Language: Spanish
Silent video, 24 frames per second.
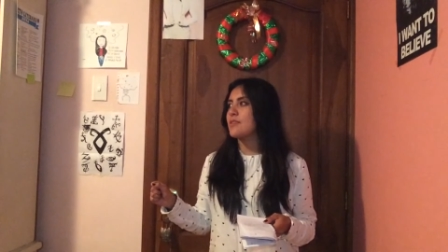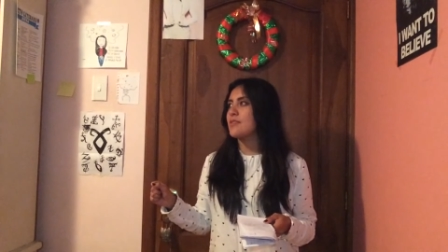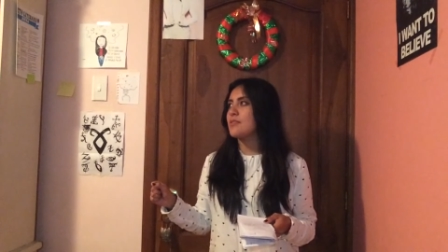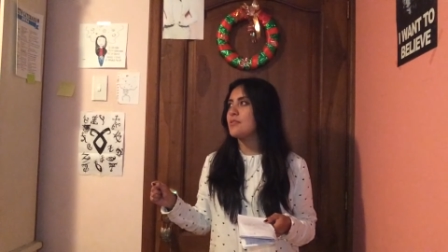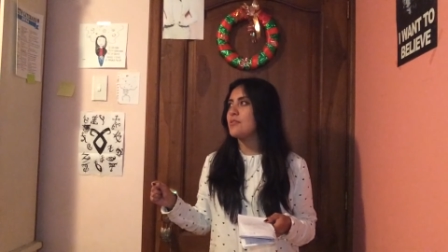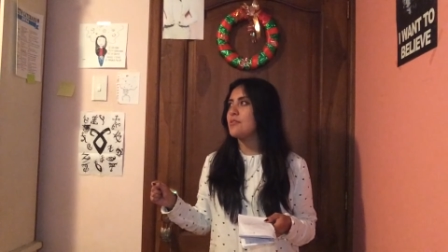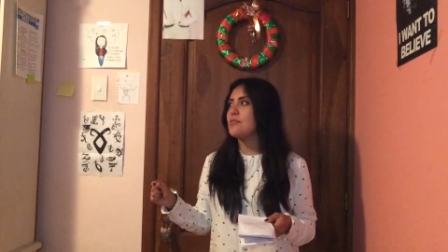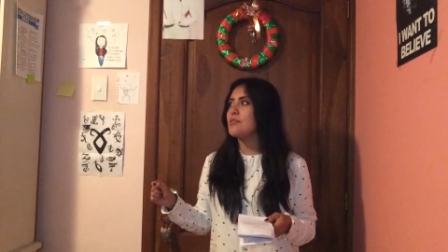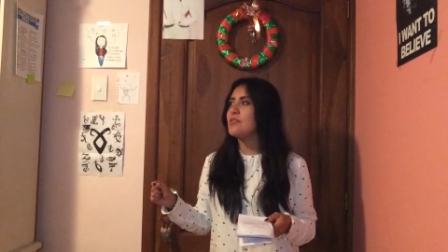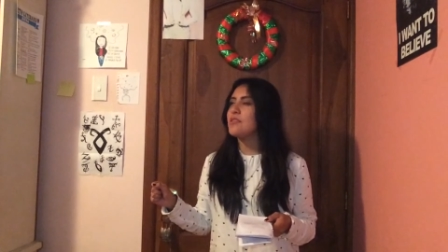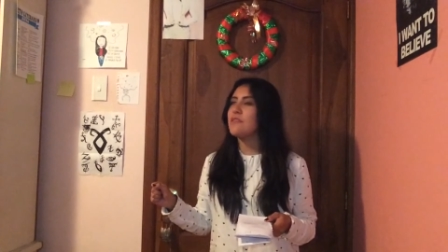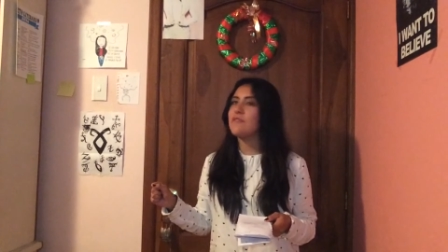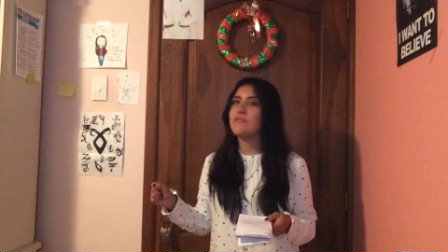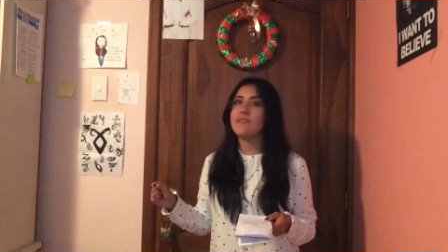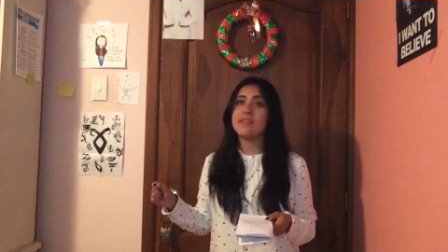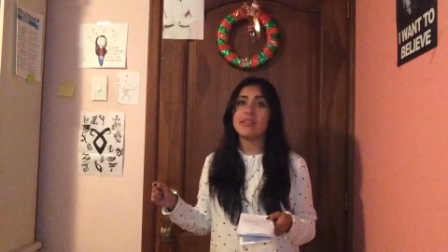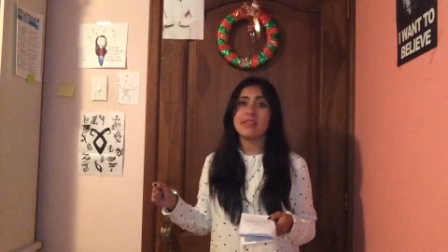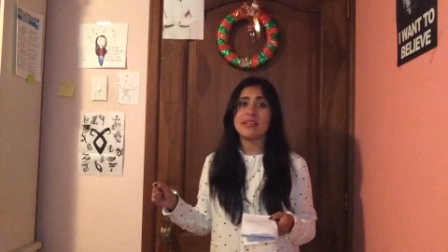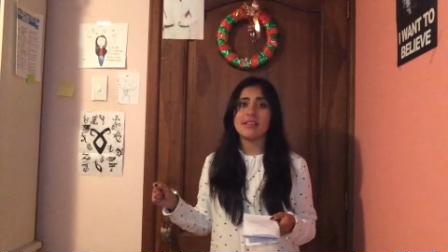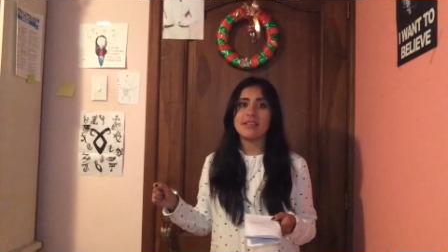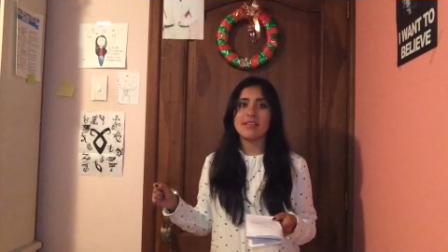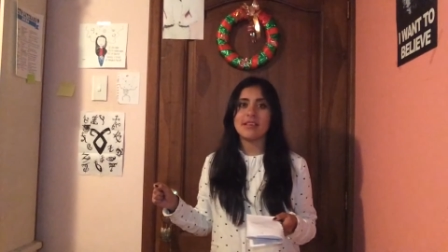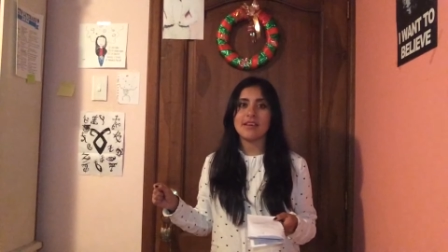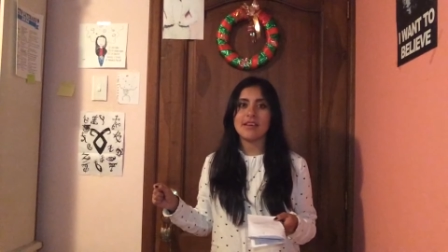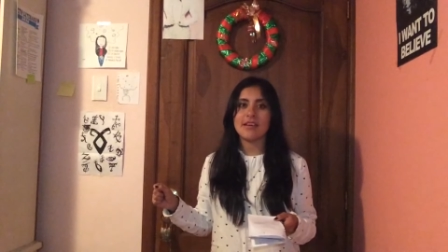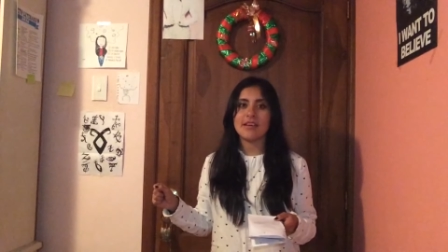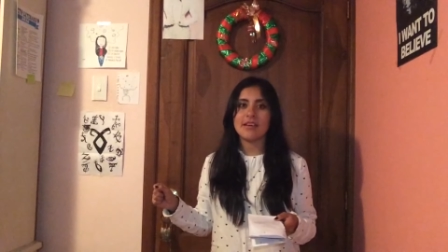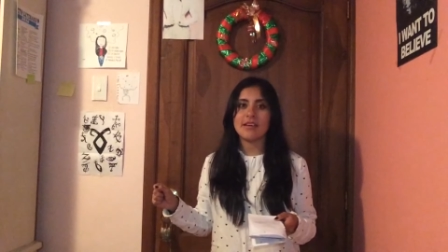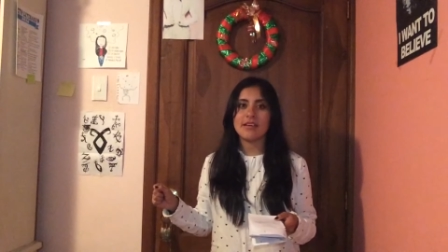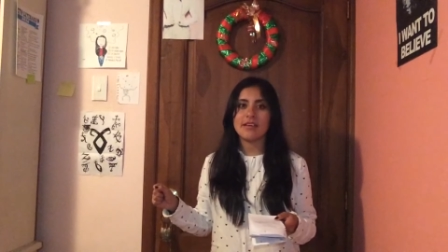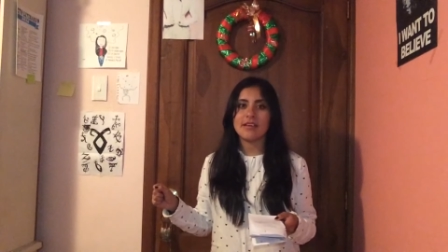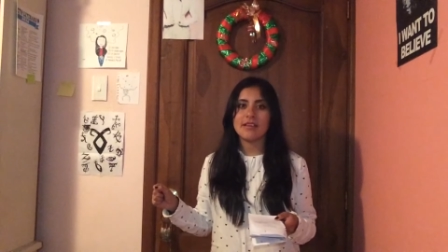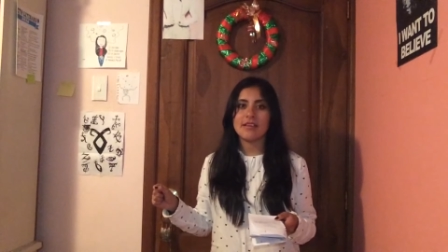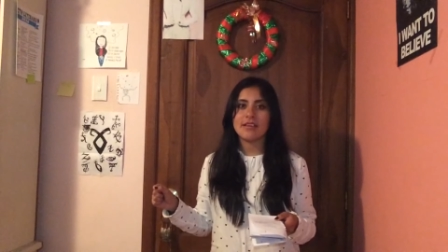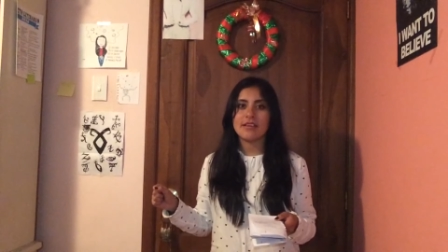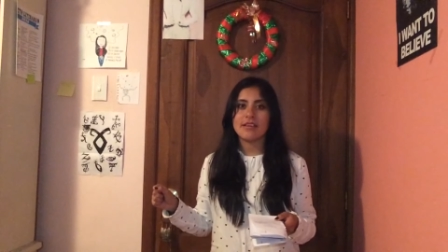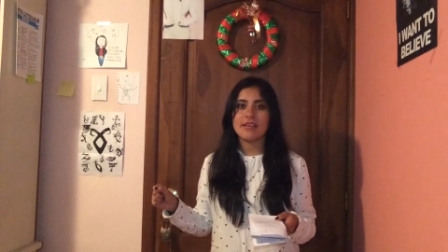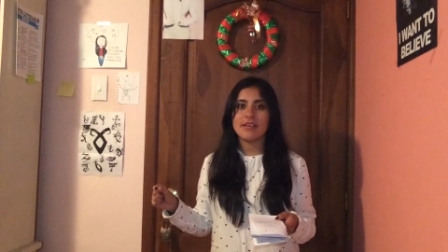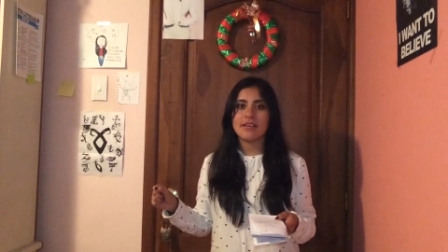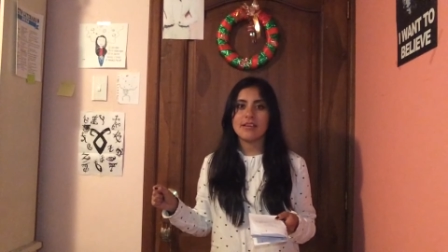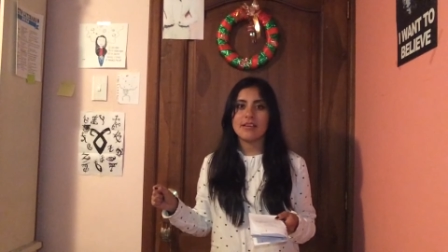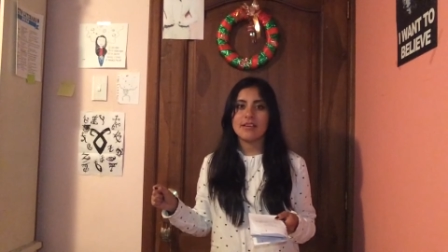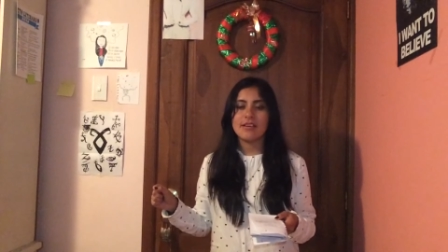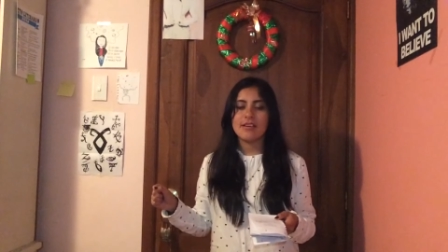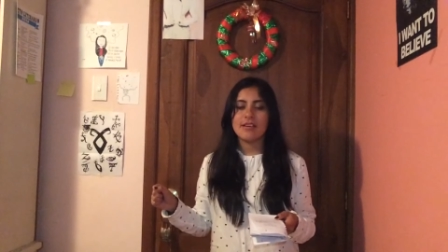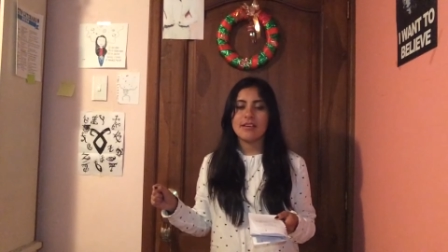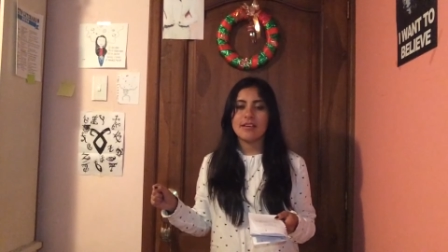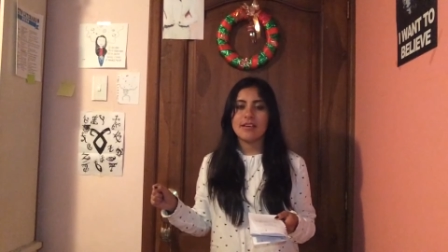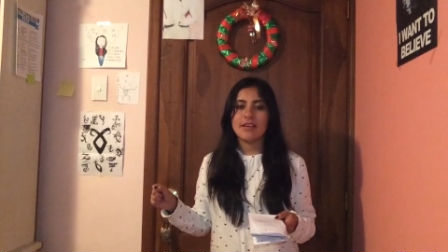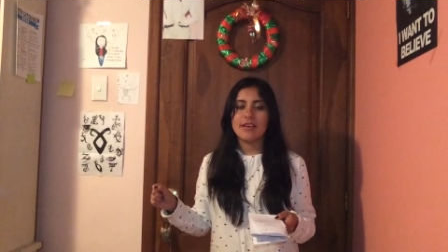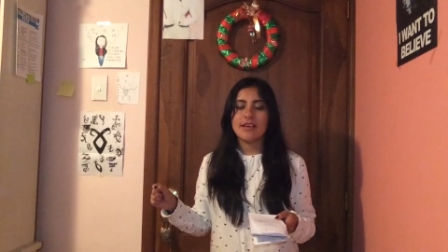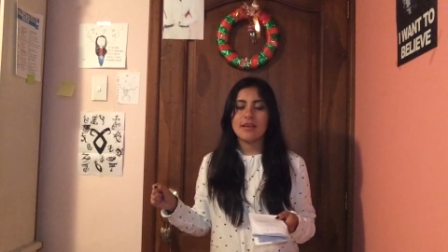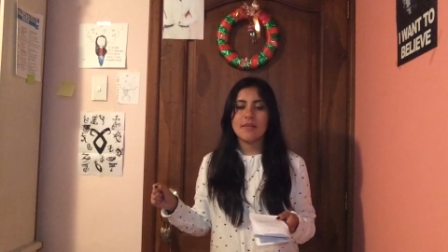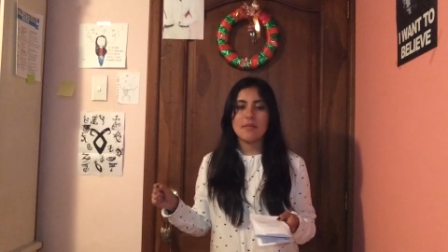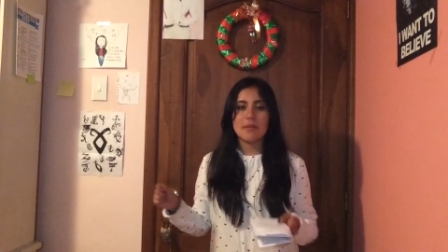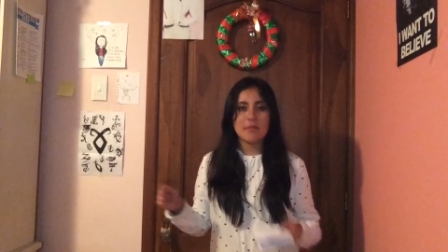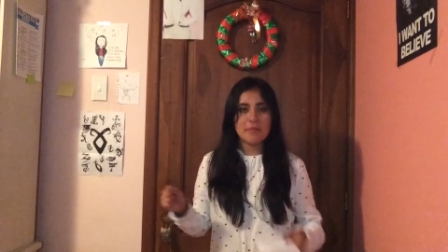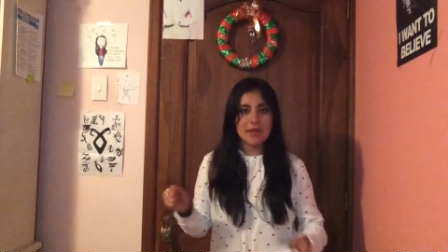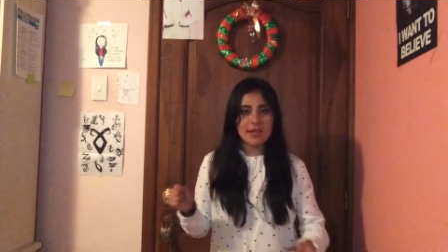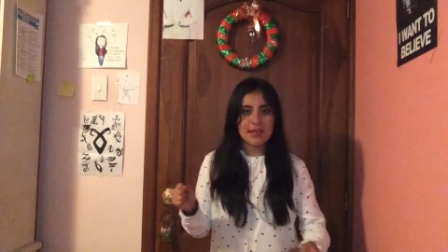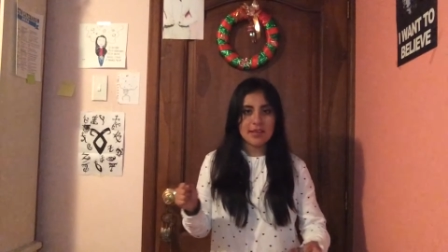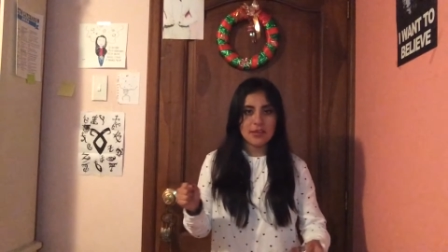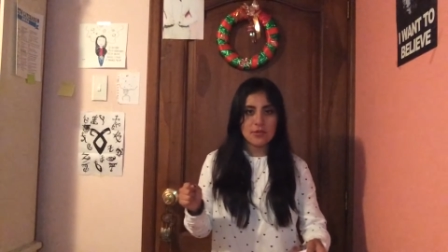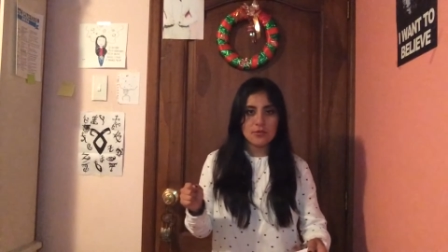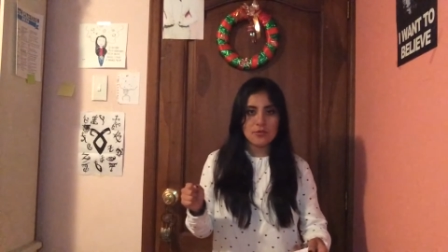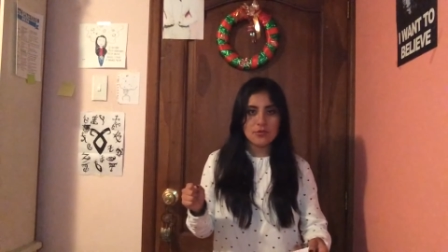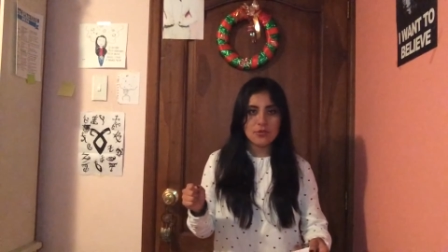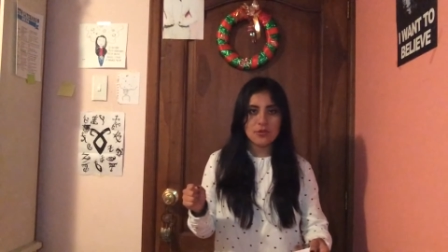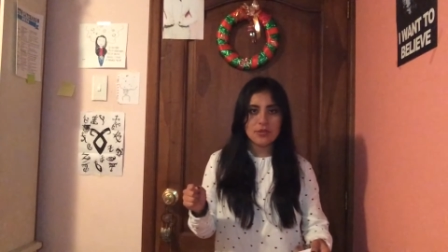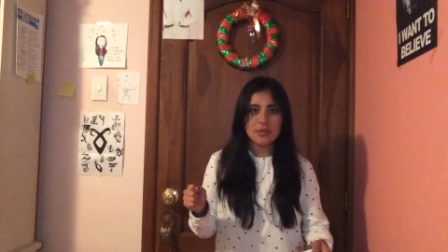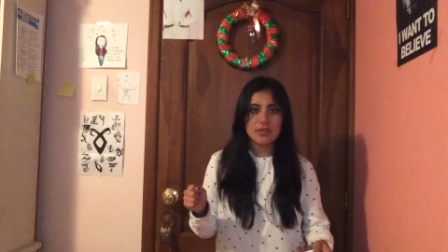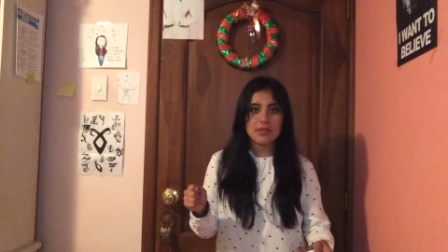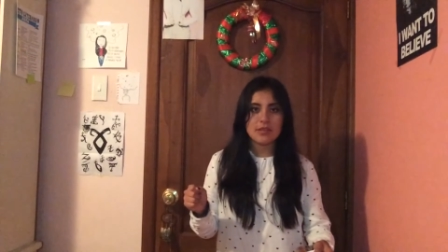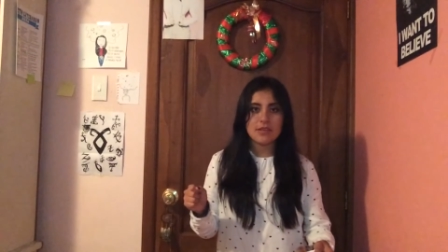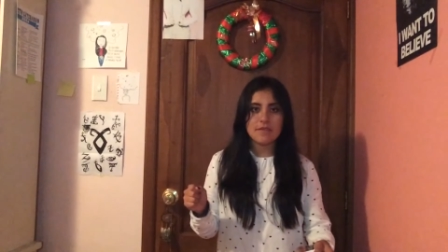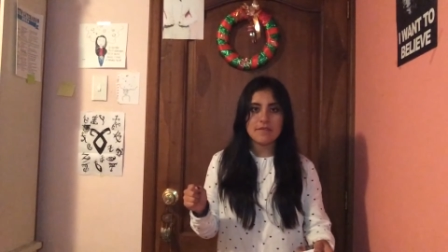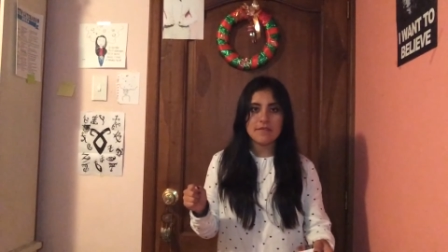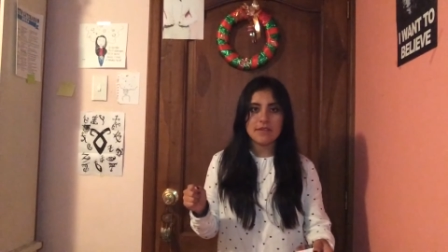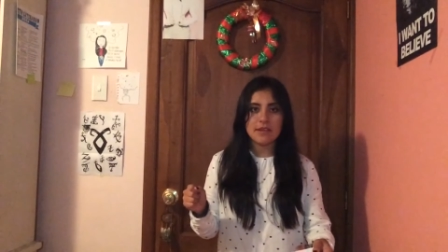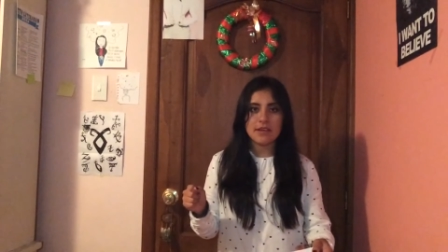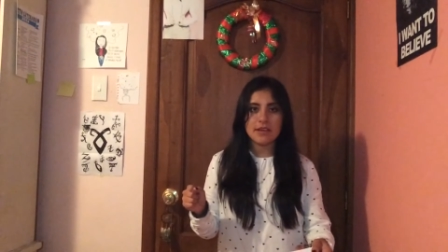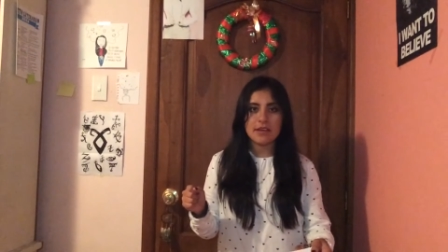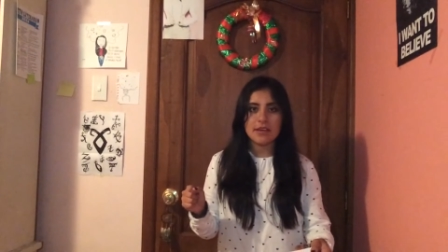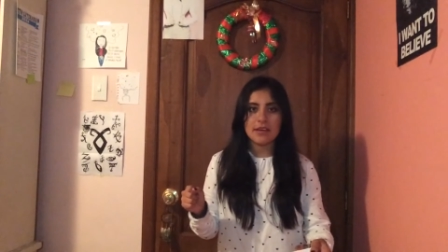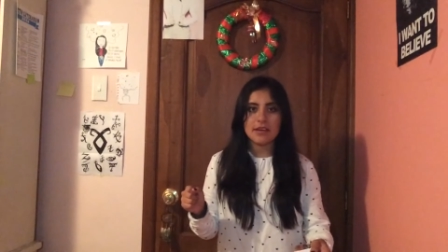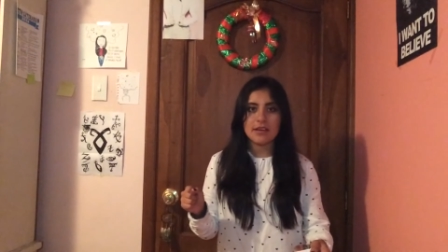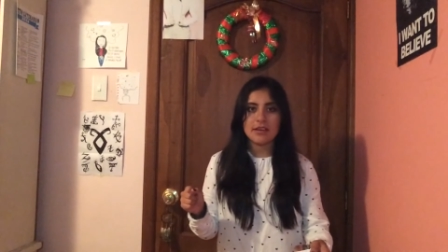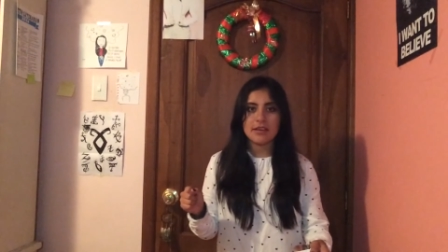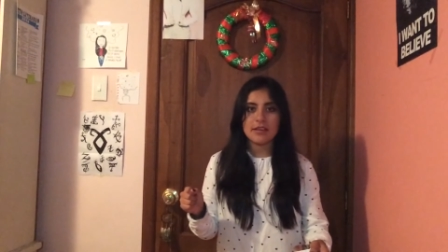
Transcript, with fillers: no sé, fantasía. Y me mandan uno de Stephen King,